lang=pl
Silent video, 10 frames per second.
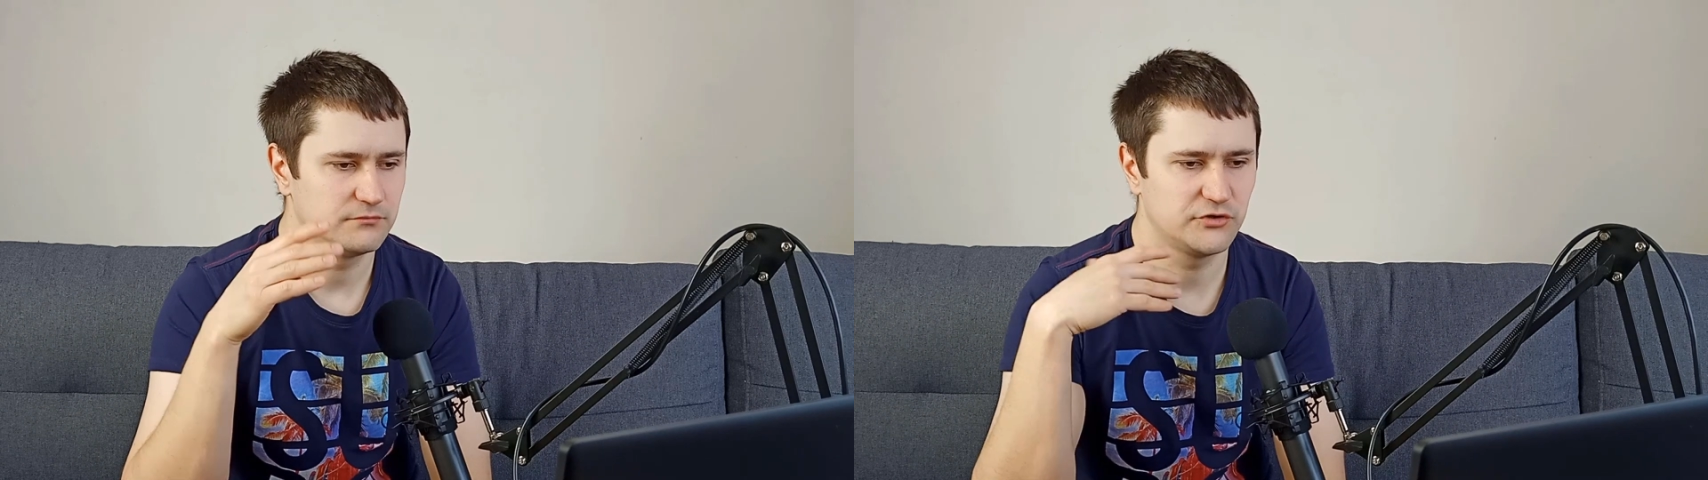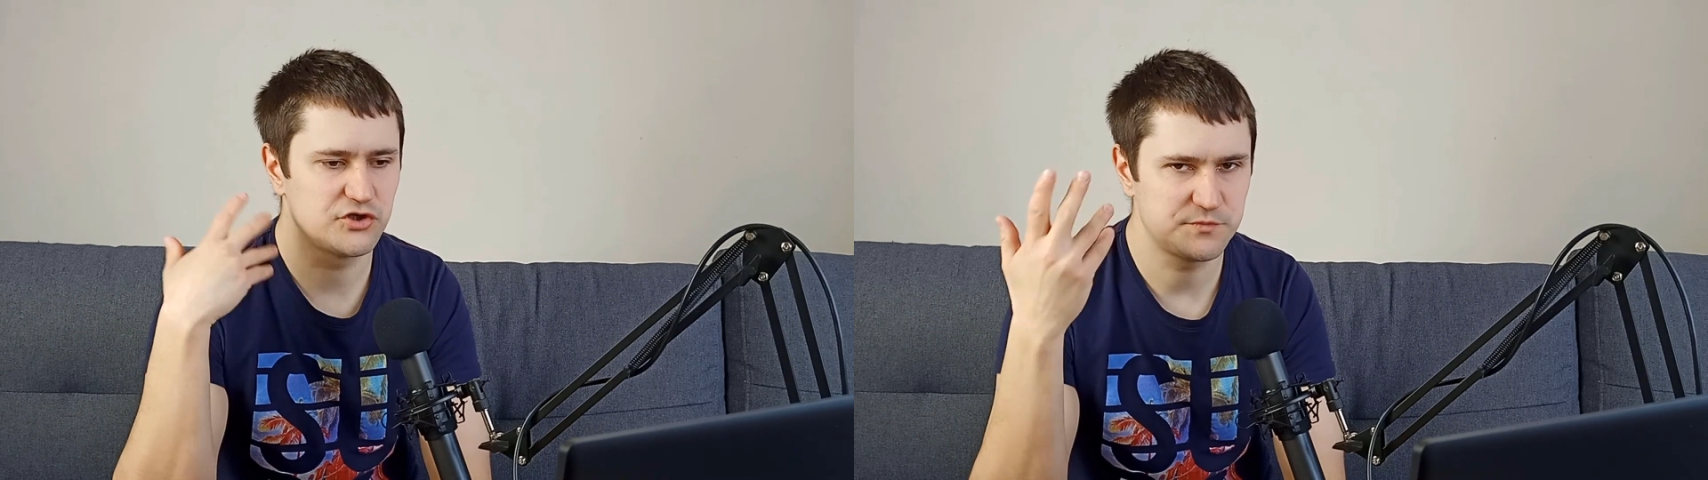
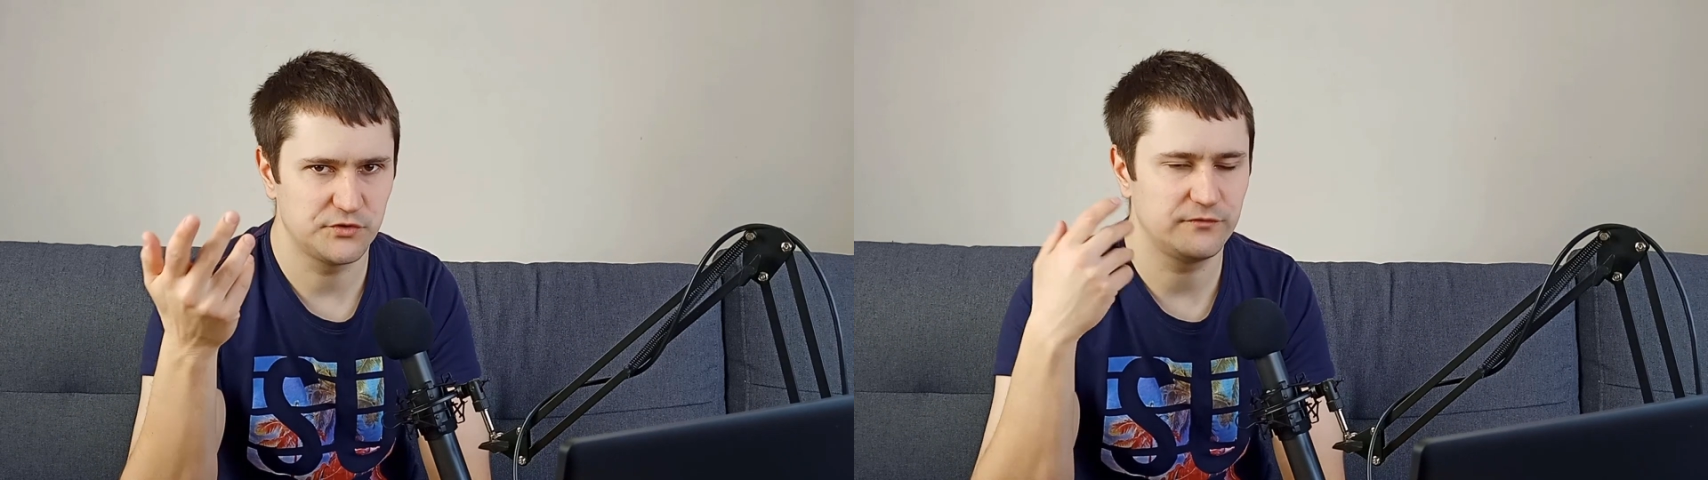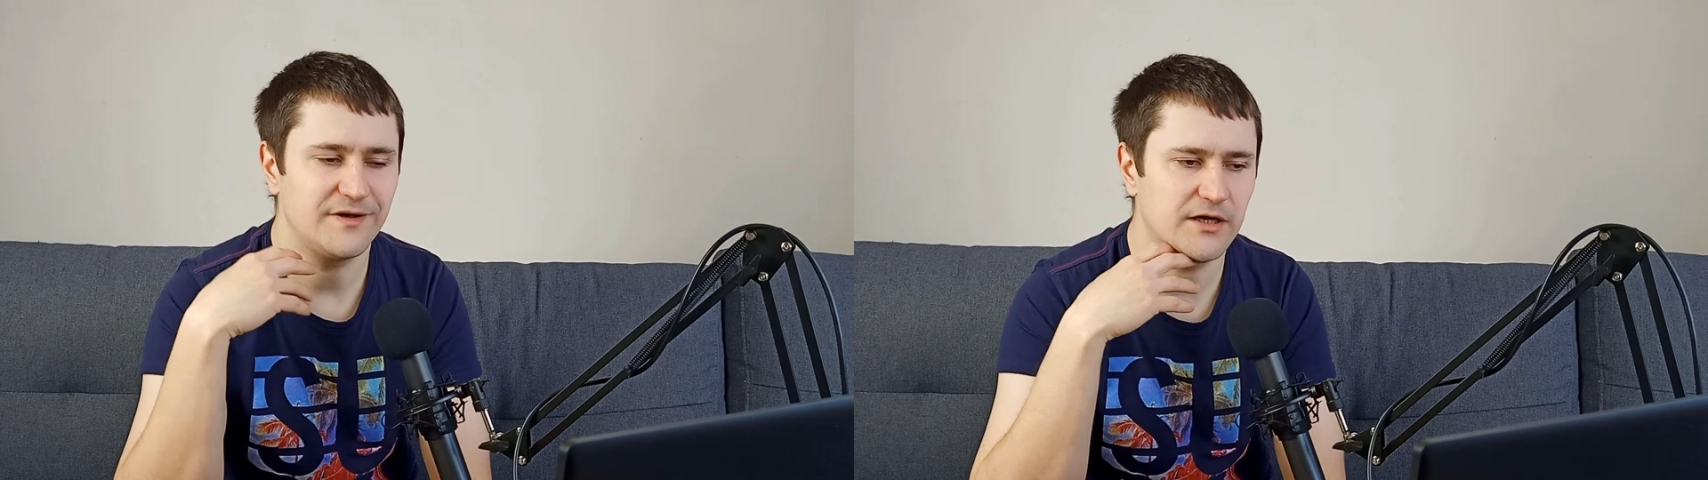biorąc
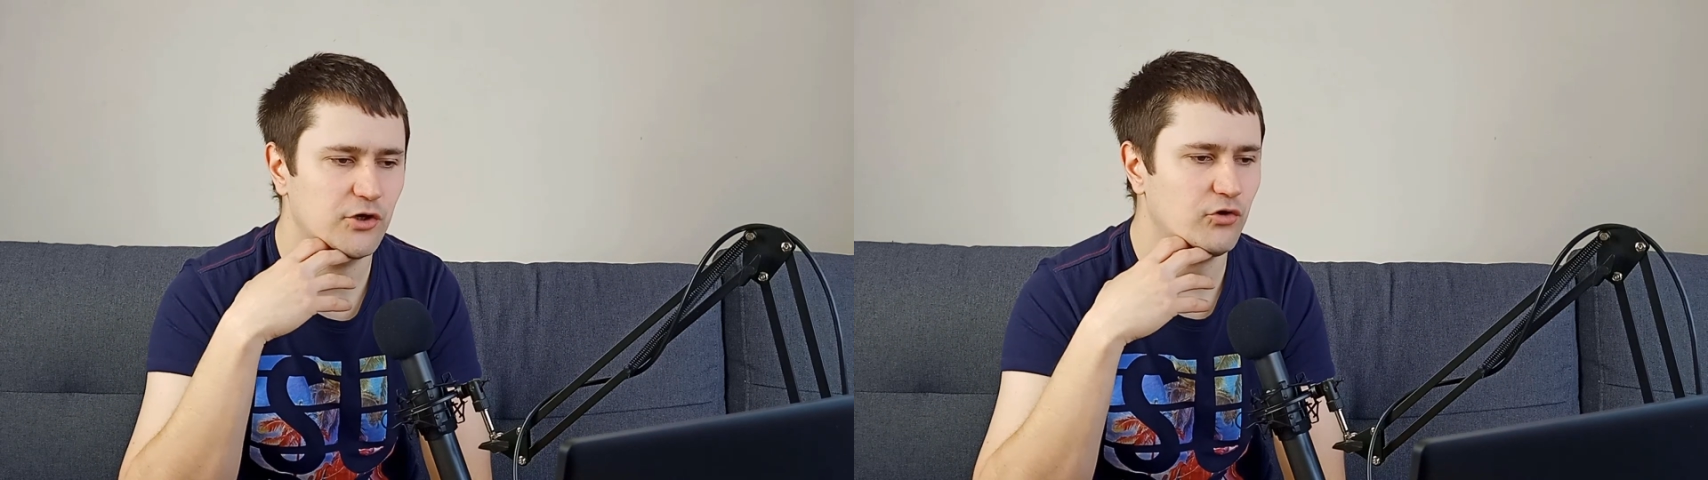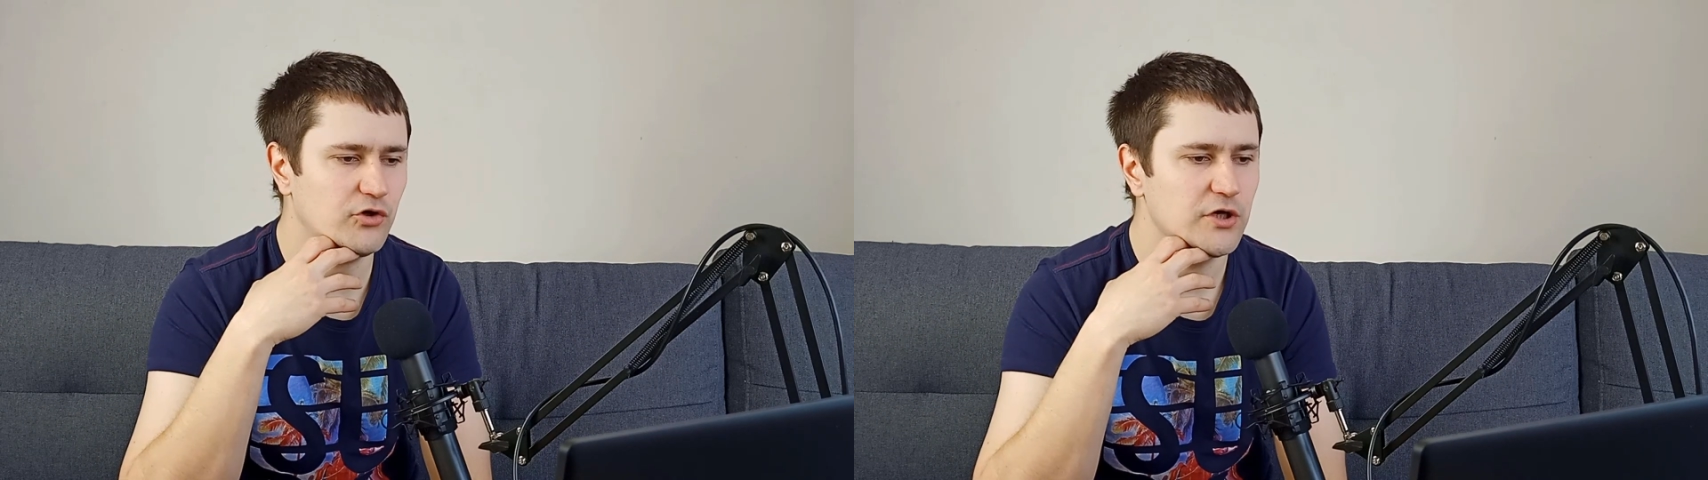pod
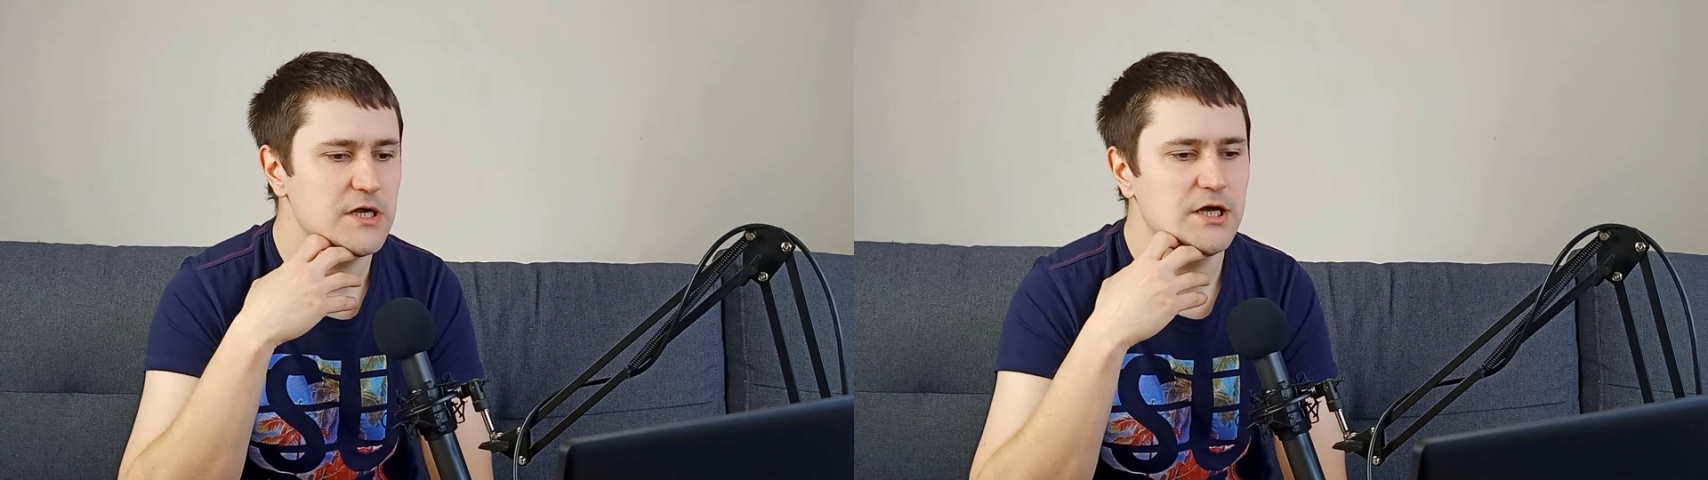uwagę rok,